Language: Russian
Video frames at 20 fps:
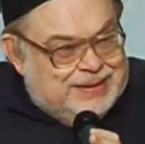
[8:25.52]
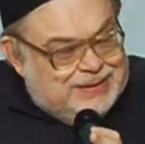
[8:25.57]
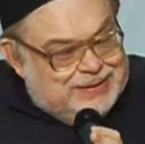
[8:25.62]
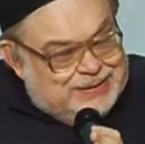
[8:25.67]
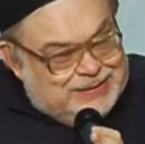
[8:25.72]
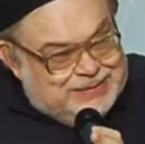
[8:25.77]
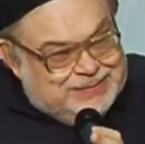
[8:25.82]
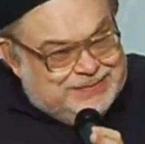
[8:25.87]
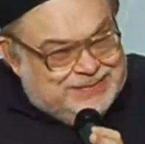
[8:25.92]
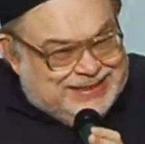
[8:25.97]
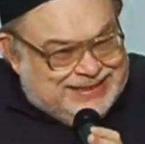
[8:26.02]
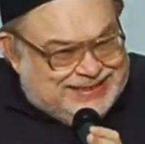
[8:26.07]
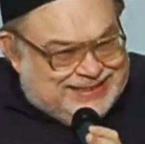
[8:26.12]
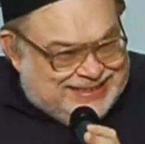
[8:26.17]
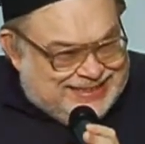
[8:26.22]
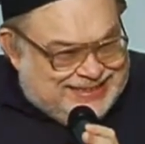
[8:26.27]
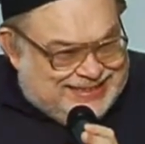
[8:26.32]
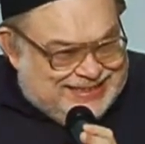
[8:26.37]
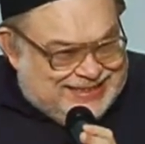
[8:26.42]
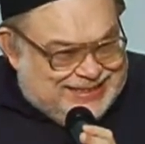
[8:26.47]
а
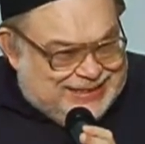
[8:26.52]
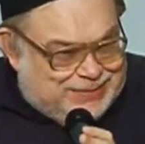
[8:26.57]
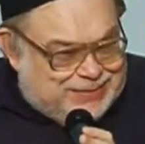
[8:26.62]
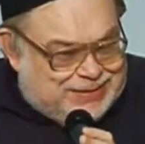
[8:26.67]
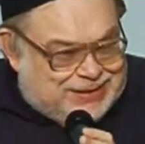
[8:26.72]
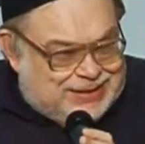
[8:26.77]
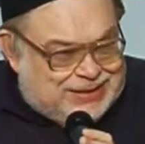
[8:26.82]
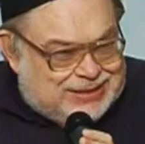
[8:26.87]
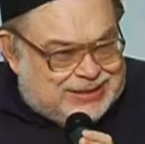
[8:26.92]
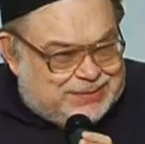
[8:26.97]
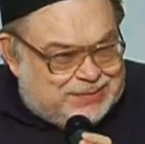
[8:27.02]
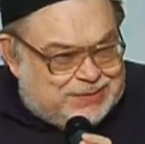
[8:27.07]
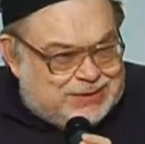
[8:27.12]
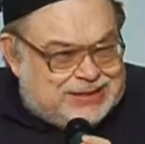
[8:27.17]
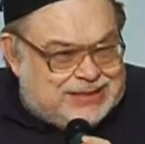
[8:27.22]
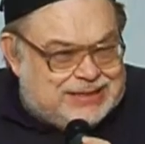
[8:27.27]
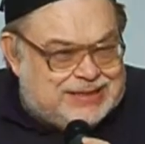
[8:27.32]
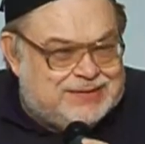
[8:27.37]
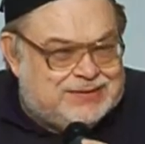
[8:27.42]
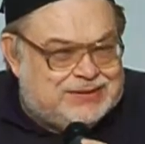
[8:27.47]
место, где избрал
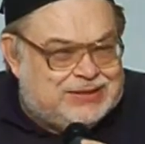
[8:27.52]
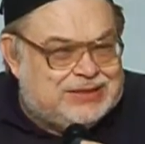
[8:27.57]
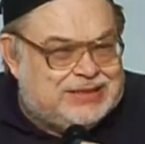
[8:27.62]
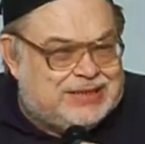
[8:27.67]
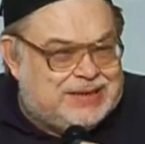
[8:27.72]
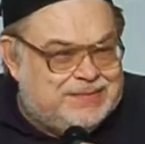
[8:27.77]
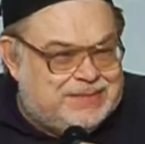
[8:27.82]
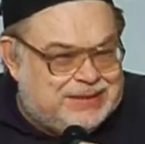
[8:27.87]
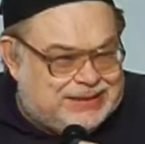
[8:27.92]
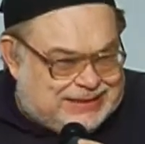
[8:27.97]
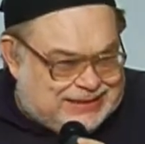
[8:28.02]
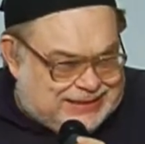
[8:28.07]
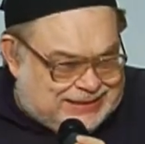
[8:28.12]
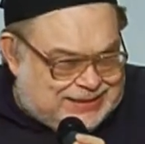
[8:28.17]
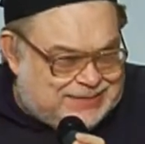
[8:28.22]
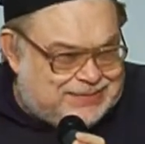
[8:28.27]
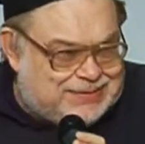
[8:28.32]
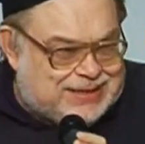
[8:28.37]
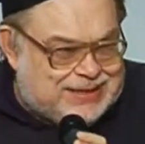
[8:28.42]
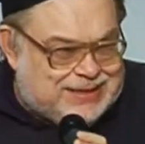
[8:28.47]
Господь, это все-таки место
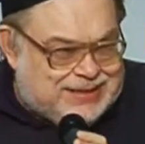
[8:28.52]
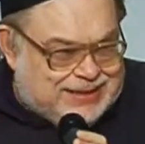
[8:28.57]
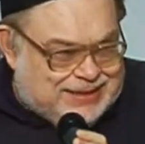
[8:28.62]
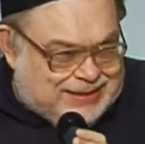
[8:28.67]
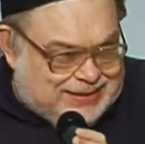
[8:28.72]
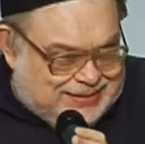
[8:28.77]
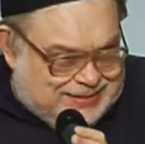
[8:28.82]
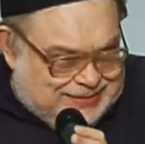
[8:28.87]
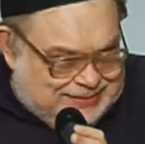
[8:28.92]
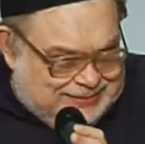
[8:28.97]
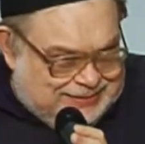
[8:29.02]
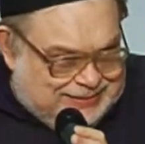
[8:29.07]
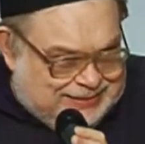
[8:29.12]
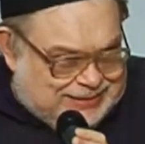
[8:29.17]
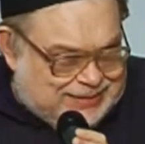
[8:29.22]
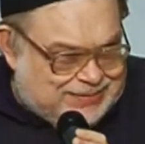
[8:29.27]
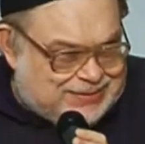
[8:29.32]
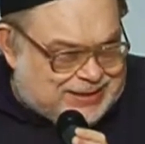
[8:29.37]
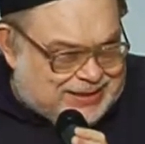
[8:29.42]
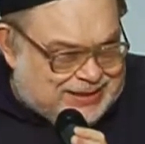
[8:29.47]
собрания,
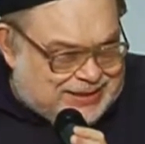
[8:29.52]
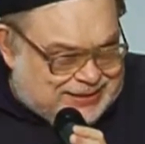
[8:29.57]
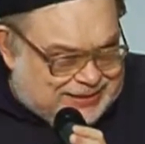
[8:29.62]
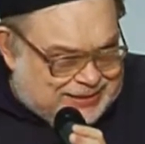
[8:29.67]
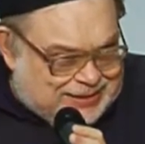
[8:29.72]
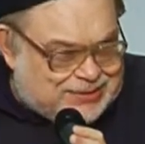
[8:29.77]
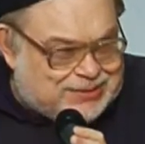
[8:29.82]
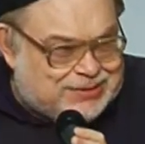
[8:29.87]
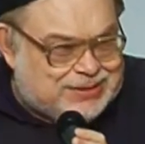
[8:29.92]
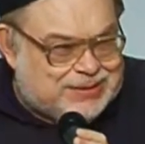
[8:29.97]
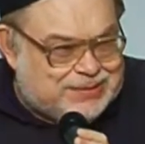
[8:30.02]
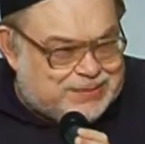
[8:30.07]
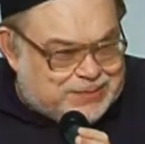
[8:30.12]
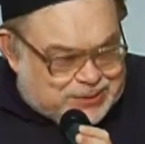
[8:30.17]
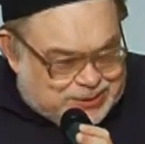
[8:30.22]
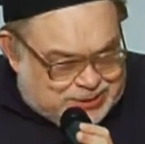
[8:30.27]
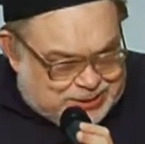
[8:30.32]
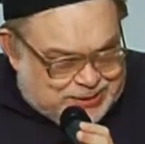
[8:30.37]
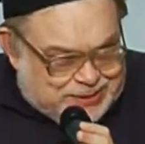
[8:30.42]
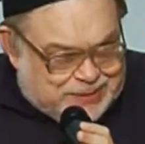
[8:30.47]
собрания народа
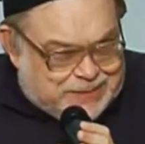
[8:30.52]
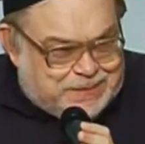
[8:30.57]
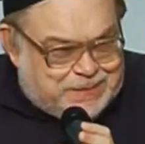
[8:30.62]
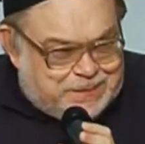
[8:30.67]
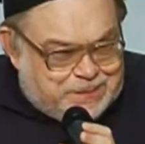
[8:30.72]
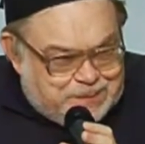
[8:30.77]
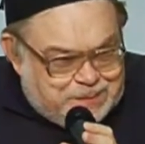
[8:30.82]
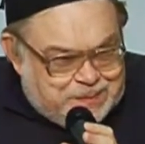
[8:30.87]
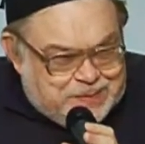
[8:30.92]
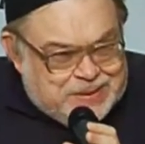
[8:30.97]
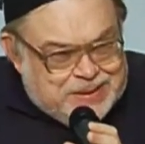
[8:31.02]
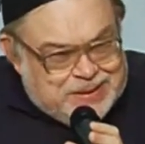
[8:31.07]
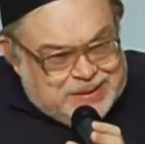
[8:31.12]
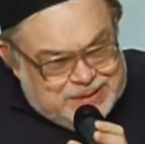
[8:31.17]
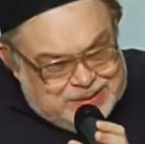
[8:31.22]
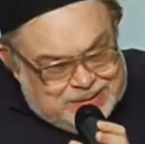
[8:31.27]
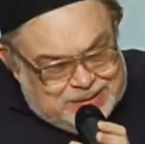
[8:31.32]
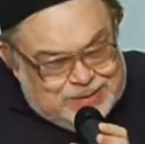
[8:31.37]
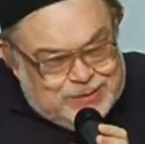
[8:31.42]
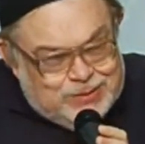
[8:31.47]
Божьего.
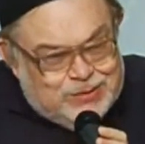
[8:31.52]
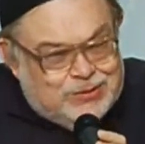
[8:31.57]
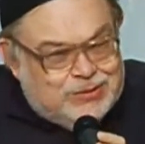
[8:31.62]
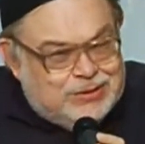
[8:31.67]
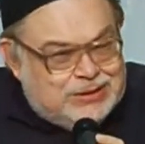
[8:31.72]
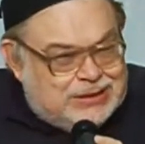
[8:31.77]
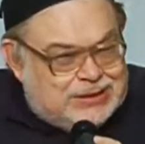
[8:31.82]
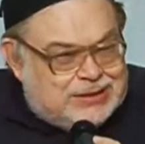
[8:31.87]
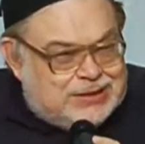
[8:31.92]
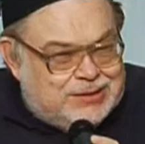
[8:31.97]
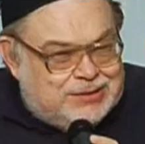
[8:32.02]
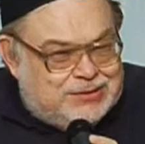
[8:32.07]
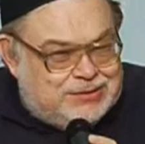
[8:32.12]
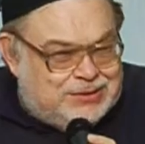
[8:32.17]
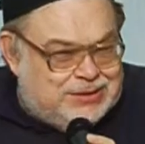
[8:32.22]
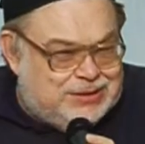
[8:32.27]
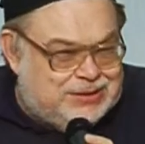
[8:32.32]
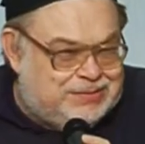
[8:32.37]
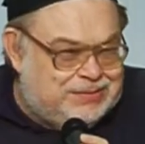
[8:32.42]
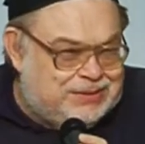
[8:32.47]
Ну, если
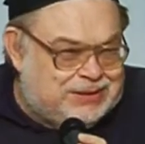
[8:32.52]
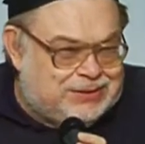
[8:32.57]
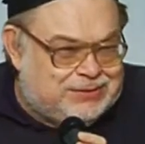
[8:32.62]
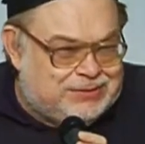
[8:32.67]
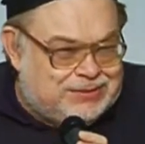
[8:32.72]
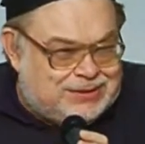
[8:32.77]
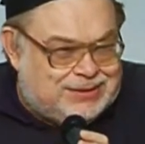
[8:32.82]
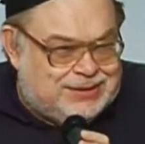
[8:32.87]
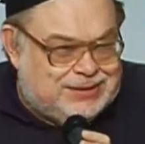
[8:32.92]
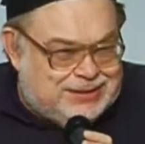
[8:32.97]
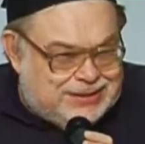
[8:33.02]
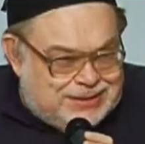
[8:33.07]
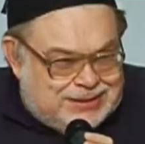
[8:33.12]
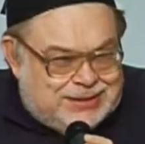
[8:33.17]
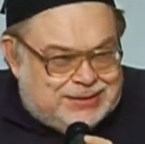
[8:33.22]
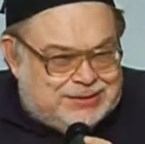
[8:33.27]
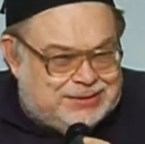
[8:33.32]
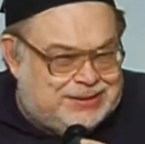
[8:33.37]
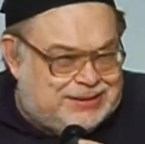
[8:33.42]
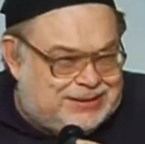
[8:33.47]
других мест в городе
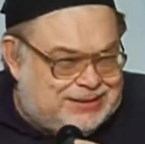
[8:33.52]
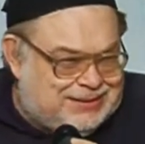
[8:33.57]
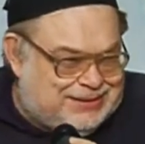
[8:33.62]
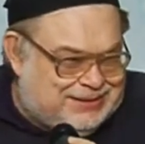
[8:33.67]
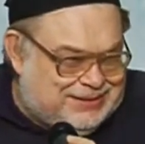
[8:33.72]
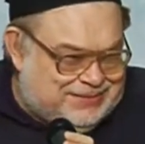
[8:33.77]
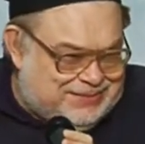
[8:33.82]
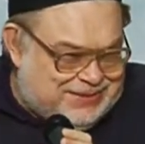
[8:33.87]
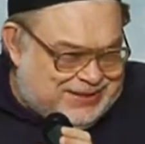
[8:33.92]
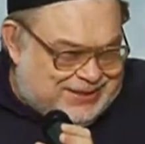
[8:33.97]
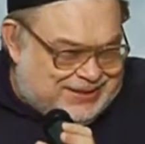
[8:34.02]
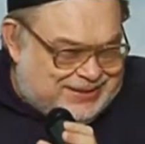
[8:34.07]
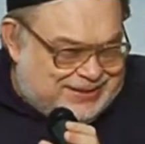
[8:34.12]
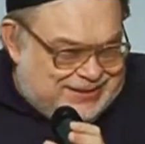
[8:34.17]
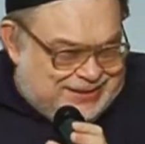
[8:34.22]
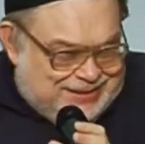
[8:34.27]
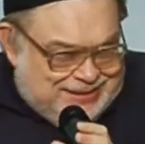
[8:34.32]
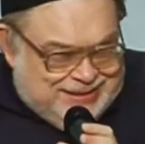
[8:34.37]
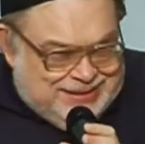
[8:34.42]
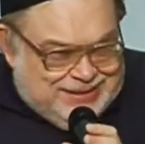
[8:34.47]
нет, то это семья.
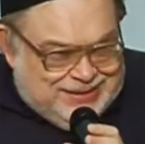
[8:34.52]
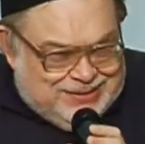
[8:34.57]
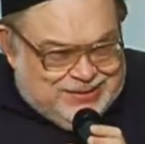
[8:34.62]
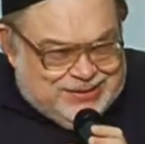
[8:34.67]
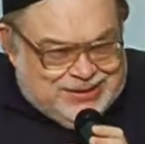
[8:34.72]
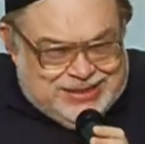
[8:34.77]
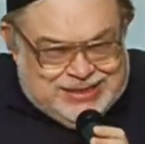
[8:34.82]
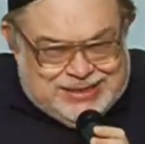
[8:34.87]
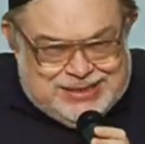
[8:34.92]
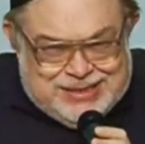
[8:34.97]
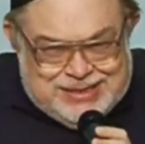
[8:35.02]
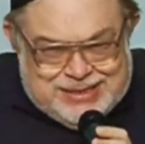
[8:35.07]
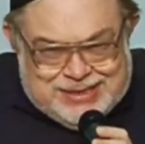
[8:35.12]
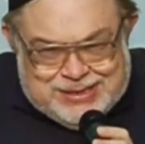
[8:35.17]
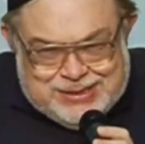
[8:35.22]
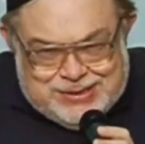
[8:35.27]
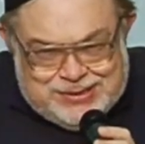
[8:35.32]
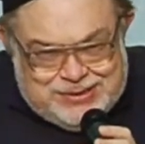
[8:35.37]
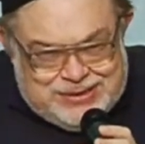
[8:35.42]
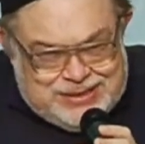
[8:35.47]
Но если
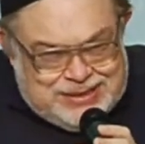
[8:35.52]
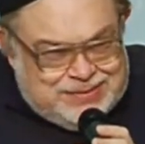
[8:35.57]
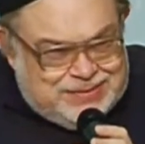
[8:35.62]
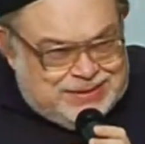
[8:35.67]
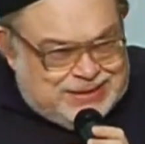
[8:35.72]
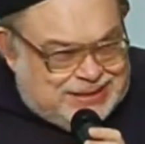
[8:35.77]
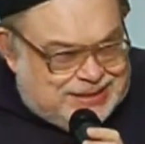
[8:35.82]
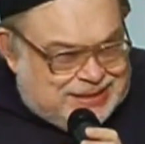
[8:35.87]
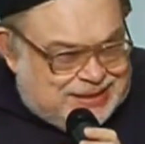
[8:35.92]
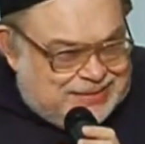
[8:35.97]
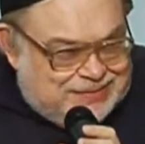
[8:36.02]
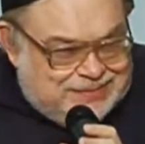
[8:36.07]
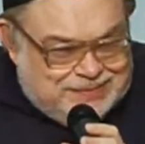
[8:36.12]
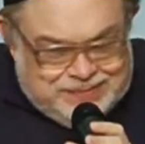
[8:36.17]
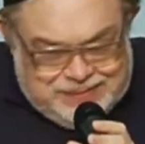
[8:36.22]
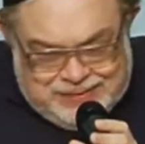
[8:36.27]
есть другие места,